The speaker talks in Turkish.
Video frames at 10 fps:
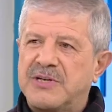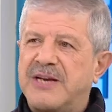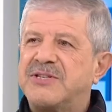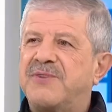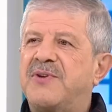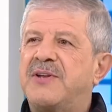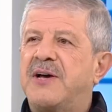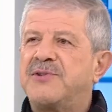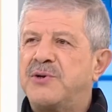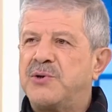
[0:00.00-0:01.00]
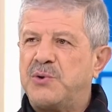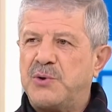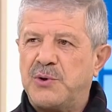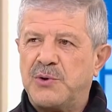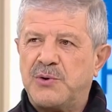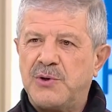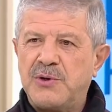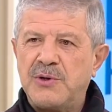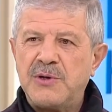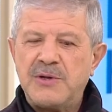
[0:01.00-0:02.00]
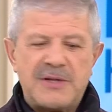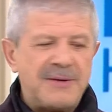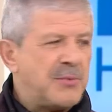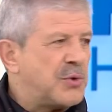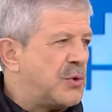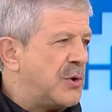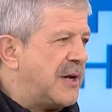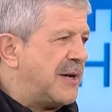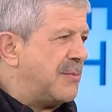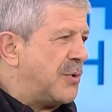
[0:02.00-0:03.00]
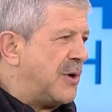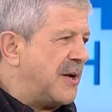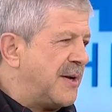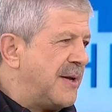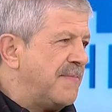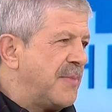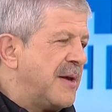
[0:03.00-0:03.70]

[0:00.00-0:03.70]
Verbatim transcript: Zencefilin adını duyuyordu. Değil mi bu kürleri mürleri?